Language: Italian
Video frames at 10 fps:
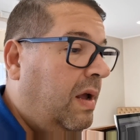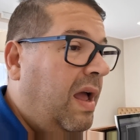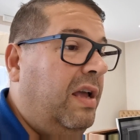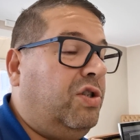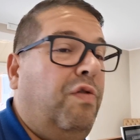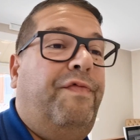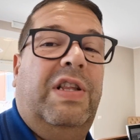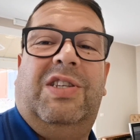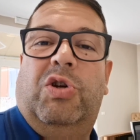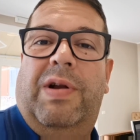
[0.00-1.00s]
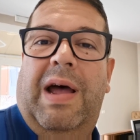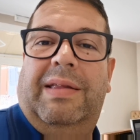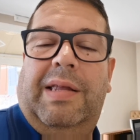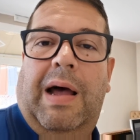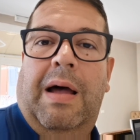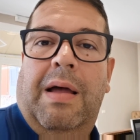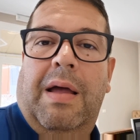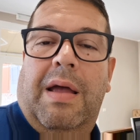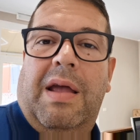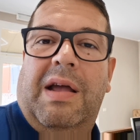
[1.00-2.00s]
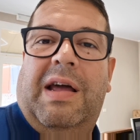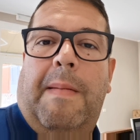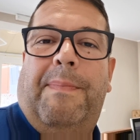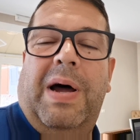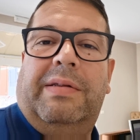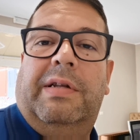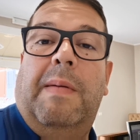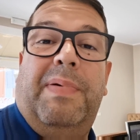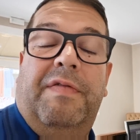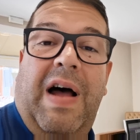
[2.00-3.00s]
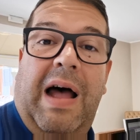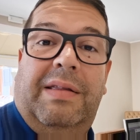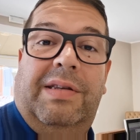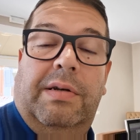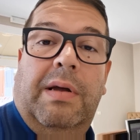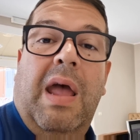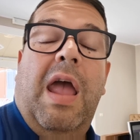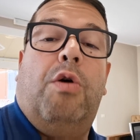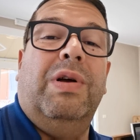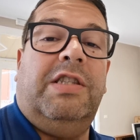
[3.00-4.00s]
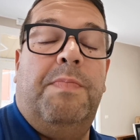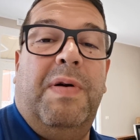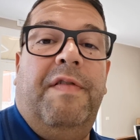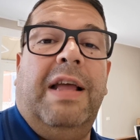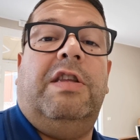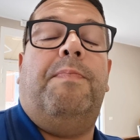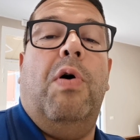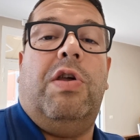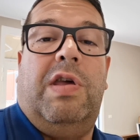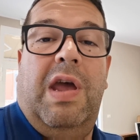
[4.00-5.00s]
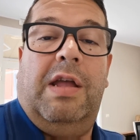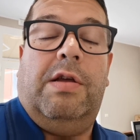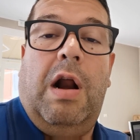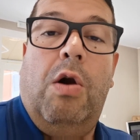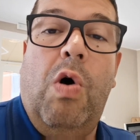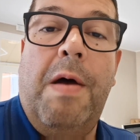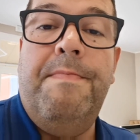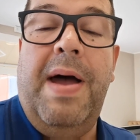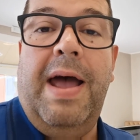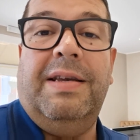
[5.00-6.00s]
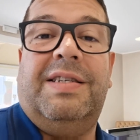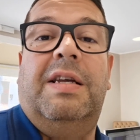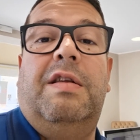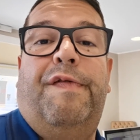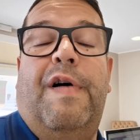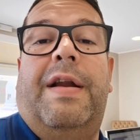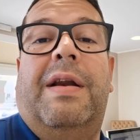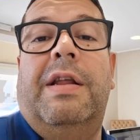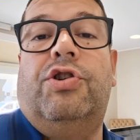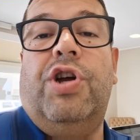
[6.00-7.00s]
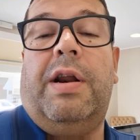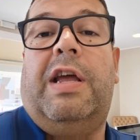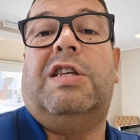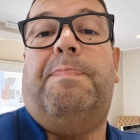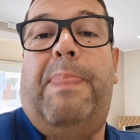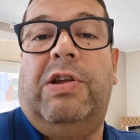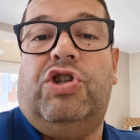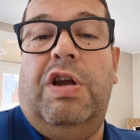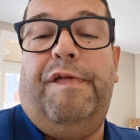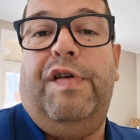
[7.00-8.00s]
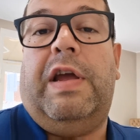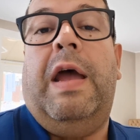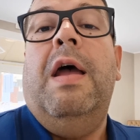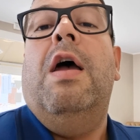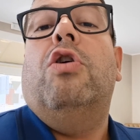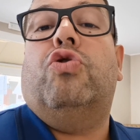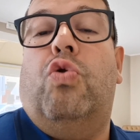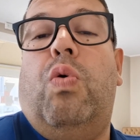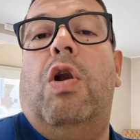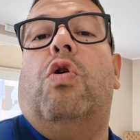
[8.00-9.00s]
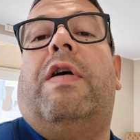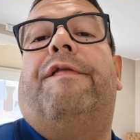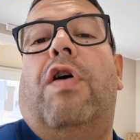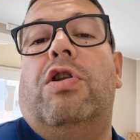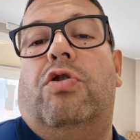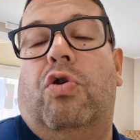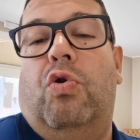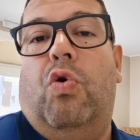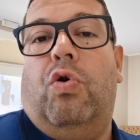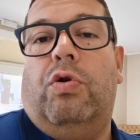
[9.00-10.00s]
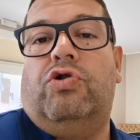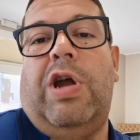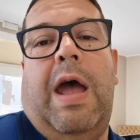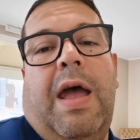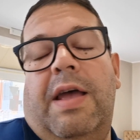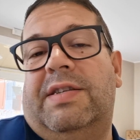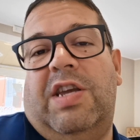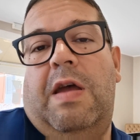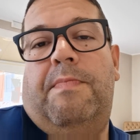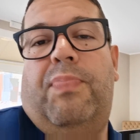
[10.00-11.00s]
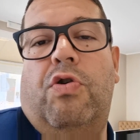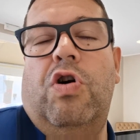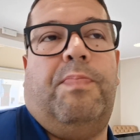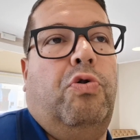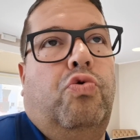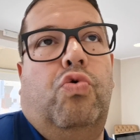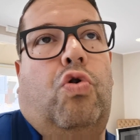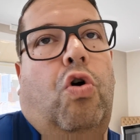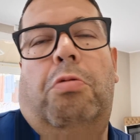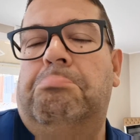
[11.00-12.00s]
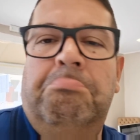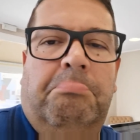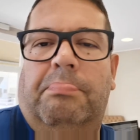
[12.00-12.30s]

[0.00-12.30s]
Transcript: è sovvenzionata in gran parte da privati e questi privati poi chiedono all'OMS di fare ricerche specifiche su quello che vogliono loro, cioè esempio io produco